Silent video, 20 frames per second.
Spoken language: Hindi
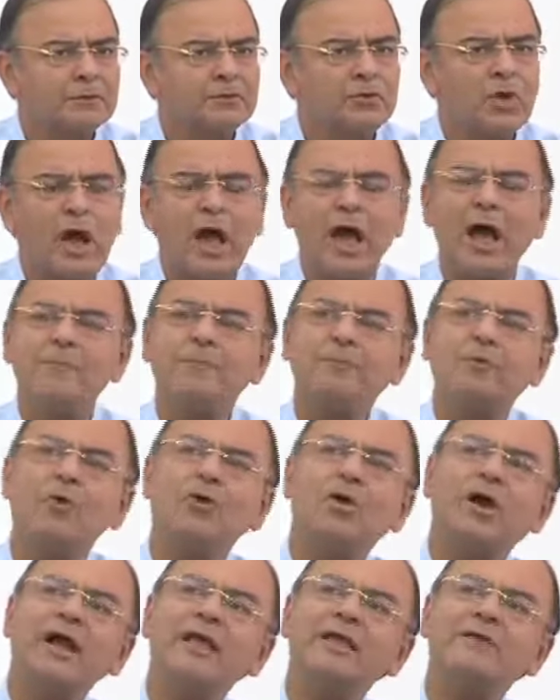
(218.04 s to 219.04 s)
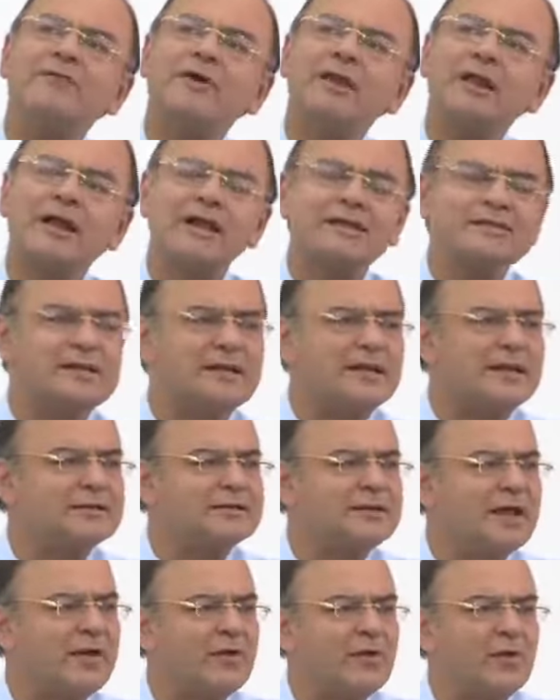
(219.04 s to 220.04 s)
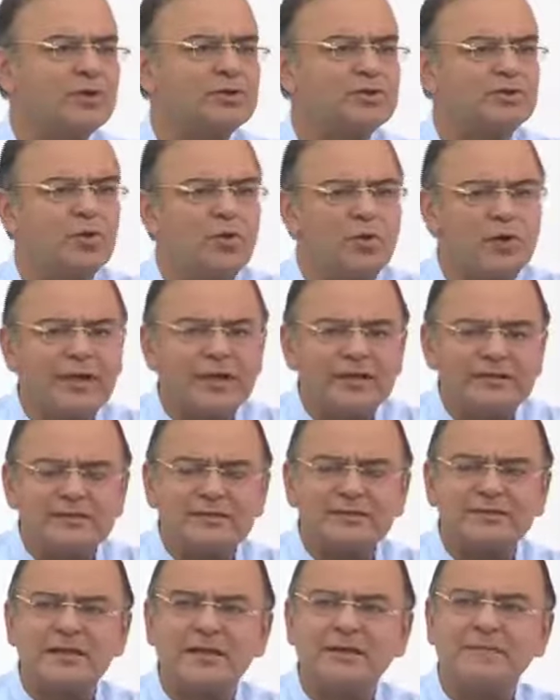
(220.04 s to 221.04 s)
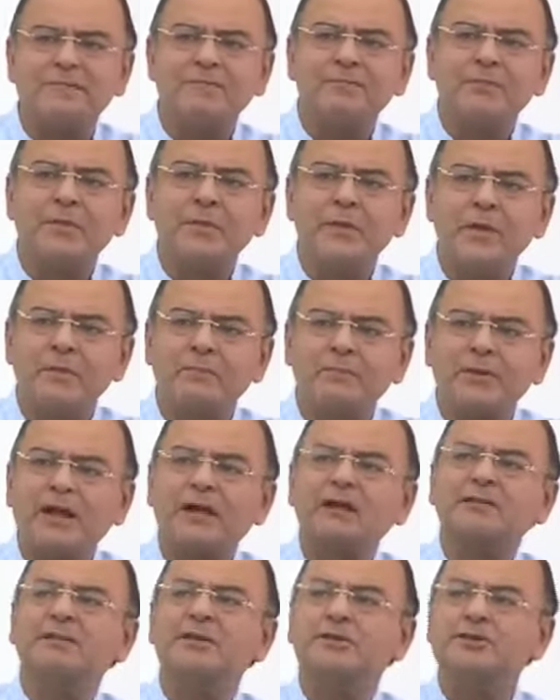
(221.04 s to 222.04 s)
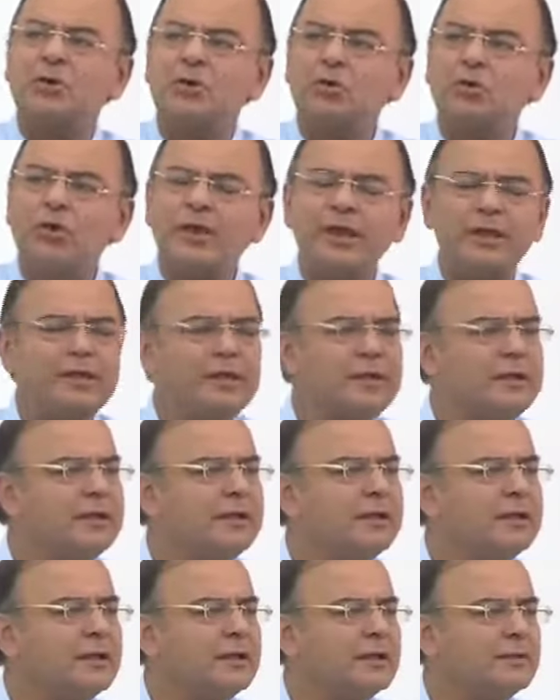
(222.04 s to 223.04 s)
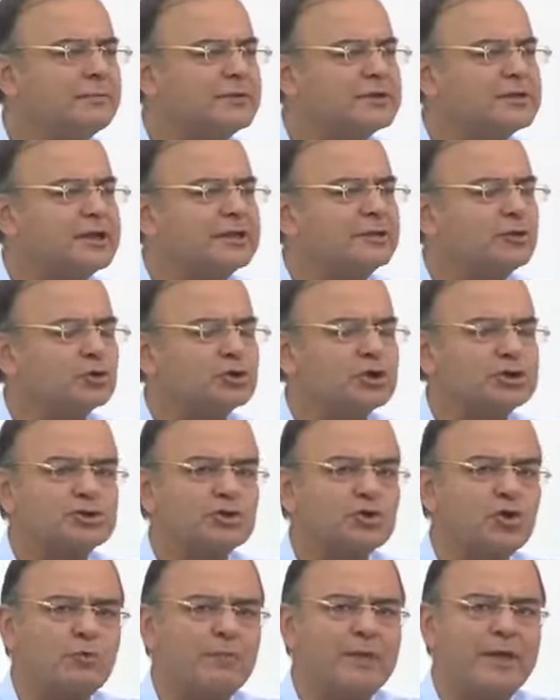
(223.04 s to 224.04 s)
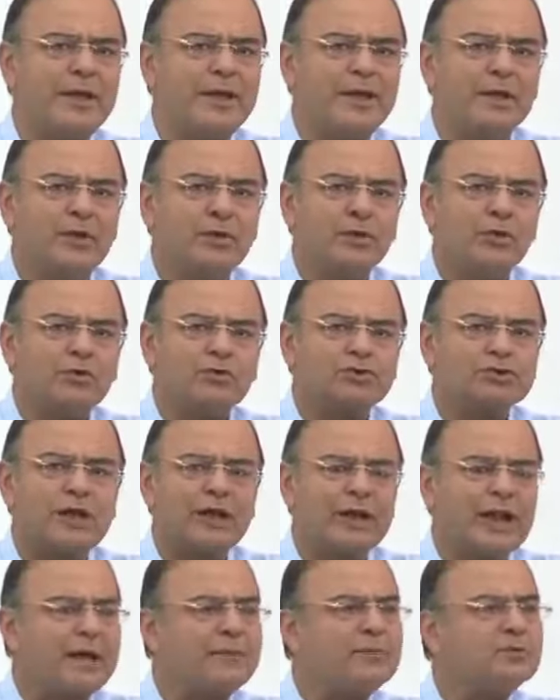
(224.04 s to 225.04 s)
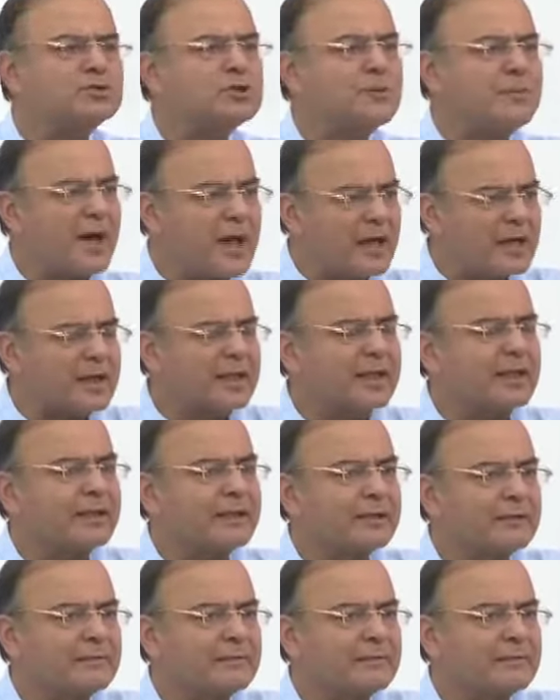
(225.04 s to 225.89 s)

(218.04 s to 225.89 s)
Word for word: तो आपको कई वर्ग ऐसे लग जाएंगे जो इस प्रगति जो हुई पिछले दो दशकों में उसके लाभों से बाहर है